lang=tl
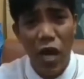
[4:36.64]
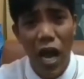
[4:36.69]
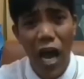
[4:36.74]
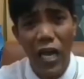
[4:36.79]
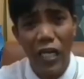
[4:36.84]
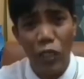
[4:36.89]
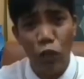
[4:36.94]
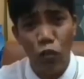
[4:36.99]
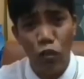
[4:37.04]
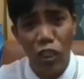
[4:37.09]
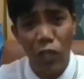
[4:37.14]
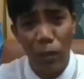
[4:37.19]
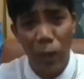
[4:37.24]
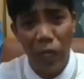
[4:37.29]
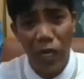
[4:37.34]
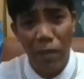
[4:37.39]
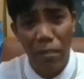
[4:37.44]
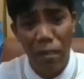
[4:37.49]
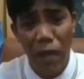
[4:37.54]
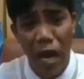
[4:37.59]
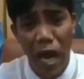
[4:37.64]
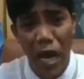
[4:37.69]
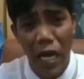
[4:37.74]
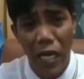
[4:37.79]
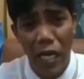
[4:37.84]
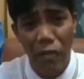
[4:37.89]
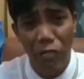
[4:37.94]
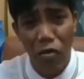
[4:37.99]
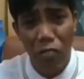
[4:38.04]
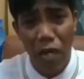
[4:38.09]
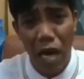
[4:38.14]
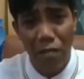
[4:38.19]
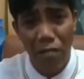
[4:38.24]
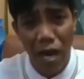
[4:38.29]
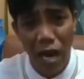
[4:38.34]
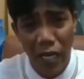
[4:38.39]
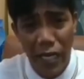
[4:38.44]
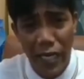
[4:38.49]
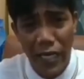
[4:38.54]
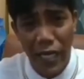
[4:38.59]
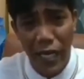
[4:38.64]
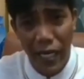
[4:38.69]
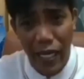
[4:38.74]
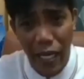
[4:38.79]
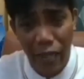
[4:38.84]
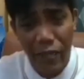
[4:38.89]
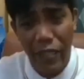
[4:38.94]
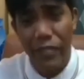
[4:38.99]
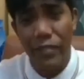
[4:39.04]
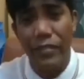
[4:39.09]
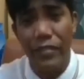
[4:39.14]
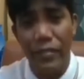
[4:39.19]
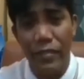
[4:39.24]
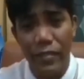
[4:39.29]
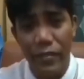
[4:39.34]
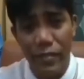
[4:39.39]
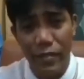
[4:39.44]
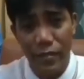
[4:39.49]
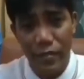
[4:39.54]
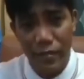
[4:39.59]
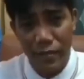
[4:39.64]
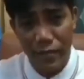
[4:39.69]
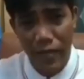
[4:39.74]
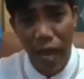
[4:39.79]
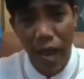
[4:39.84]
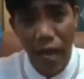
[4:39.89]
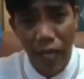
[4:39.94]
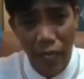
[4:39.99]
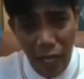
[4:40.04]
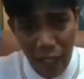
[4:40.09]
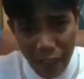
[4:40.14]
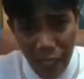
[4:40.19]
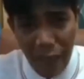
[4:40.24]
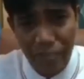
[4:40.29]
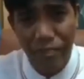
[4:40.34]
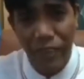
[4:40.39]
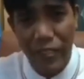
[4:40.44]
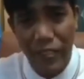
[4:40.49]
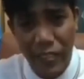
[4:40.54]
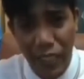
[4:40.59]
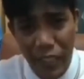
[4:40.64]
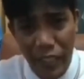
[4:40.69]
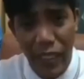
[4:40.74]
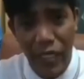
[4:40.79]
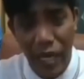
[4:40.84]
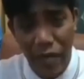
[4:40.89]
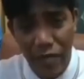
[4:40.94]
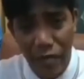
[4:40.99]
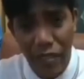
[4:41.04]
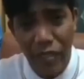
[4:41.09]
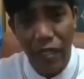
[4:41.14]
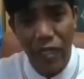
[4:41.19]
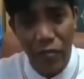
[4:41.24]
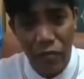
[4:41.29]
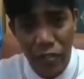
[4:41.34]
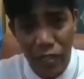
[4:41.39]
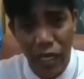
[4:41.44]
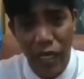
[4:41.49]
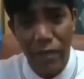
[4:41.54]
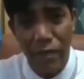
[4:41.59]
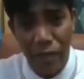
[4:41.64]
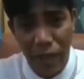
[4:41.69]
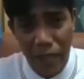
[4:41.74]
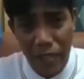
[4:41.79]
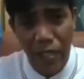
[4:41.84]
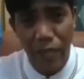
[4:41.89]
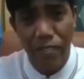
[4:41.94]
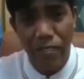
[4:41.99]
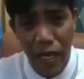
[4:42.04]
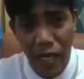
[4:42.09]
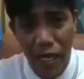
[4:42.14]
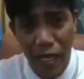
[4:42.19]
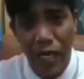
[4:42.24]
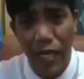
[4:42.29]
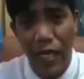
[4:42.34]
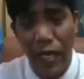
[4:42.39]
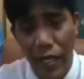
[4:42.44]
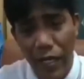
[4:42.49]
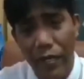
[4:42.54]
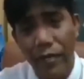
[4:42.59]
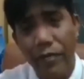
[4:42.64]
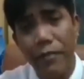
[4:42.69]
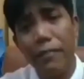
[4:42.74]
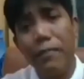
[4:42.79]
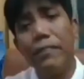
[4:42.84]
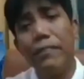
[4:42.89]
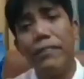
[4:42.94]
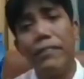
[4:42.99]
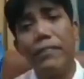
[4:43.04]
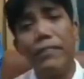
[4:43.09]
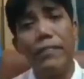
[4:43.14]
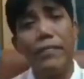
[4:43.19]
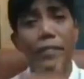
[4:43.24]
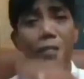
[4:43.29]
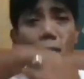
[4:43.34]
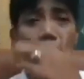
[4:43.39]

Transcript: Dito, kahit Lucifer ang pangalan mo, mamahalin ka namin. Dahil adopted son ka namin dito sa Peña Blanca, Cagayan.